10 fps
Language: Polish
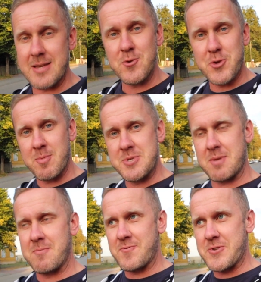Jutro
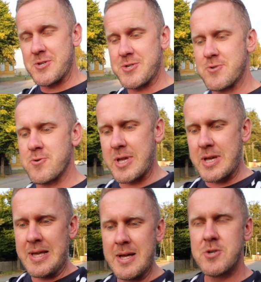będziemy w części drugiej,
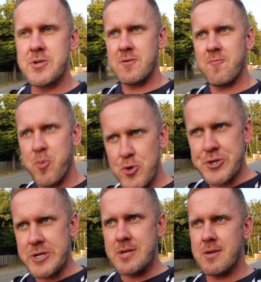czyli w
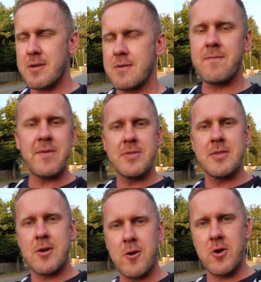Puszczy i w
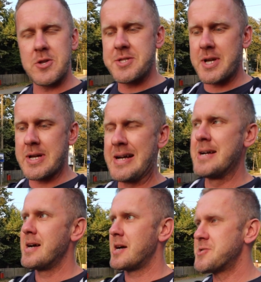innych okolicach,
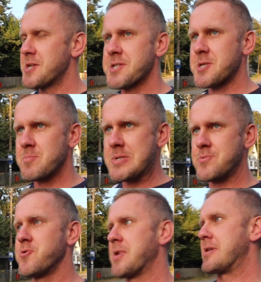a dzisiaj jesteśmy
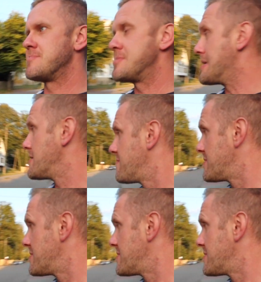tutaj, e, w